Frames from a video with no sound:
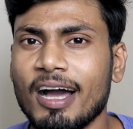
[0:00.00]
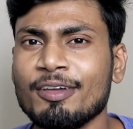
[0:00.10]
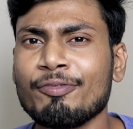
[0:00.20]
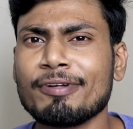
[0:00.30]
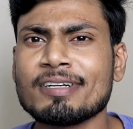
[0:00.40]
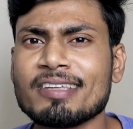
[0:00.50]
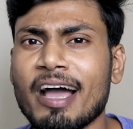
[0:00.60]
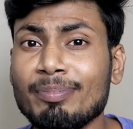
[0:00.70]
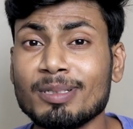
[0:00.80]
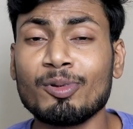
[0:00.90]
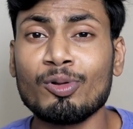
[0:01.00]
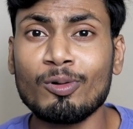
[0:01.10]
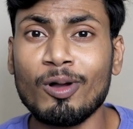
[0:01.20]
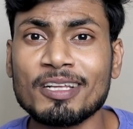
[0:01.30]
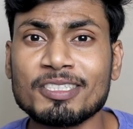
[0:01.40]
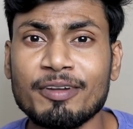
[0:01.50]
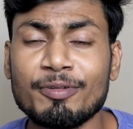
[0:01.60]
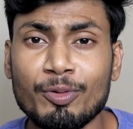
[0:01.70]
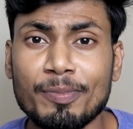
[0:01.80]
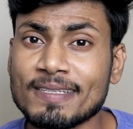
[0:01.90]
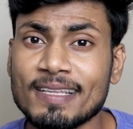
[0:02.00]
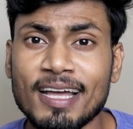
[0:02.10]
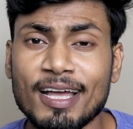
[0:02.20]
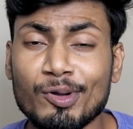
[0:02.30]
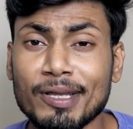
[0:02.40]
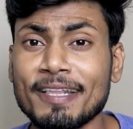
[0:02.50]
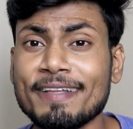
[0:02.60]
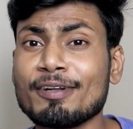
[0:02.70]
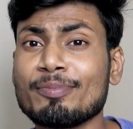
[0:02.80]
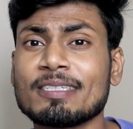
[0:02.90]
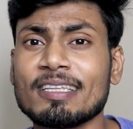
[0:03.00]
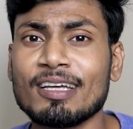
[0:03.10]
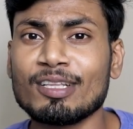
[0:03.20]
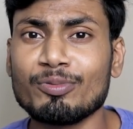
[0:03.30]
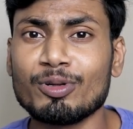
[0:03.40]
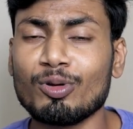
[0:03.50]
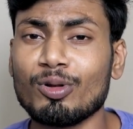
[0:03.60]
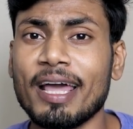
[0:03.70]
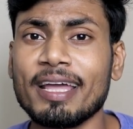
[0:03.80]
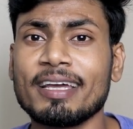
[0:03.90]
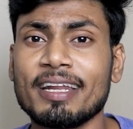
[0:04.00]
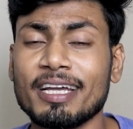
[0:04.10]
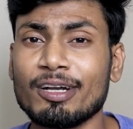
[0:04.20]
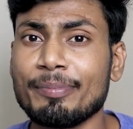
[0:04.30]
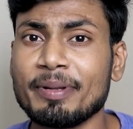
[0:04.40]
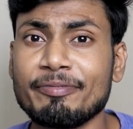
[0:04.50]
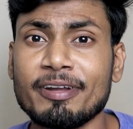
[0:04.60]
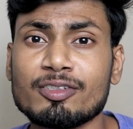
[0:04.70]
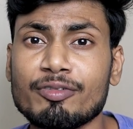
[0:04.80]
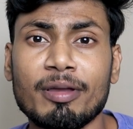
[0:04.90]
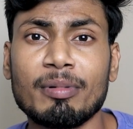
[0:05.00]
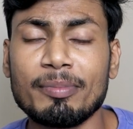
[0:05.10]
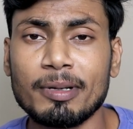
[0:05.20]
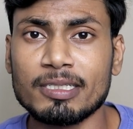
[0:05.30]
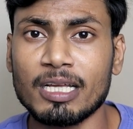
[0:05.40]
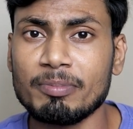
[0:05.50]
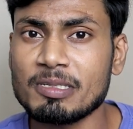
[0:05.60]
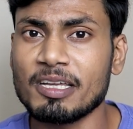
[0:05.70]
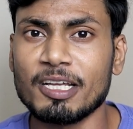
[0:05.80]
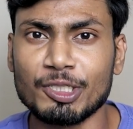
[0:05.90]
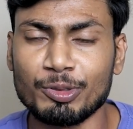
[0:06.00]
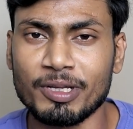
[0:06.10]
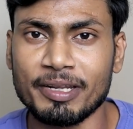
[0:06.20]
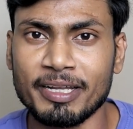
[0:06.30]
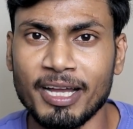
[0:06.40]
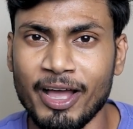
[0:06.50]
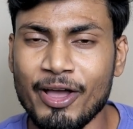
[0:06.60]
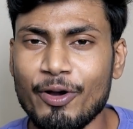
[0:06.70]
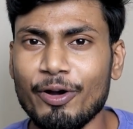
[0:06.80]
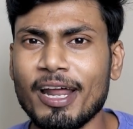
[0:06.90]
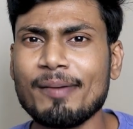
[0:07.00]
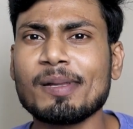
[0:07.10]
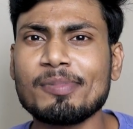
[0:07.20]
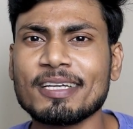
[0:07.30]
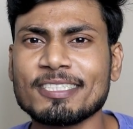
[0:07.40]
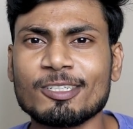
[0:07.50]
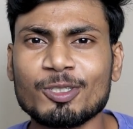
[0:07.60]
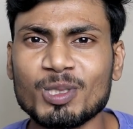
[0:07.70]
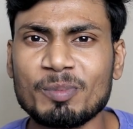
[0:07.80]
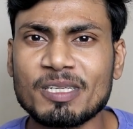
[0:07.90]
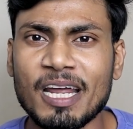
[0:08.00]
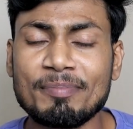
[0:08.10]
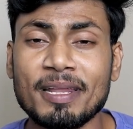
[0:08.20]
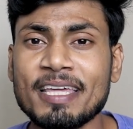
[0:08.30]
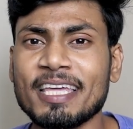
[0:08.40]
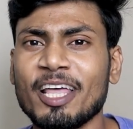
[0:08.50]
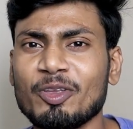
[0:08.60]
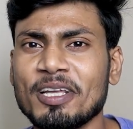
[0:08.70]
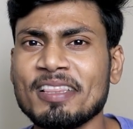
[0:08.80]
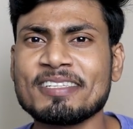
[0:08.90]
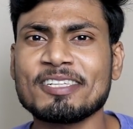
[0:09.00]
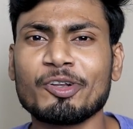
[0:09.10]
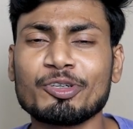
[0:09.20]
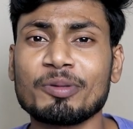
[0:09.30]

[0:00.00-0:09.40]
आई होप फ्रेंड्स आप सभी लोगों को आज का ये वीडियो पसंद आया होगा यदि वीडियो पसंद आए तो वीडियो को लाइक करिएगा और अपने फ्रेंड्स और फैमिली मेम्बर के साथ में शेयर जरूर करिएगा और आपने अभी तक चैनल को सब्सक्राइब नहीं किया तो जल्दी इस चैनल को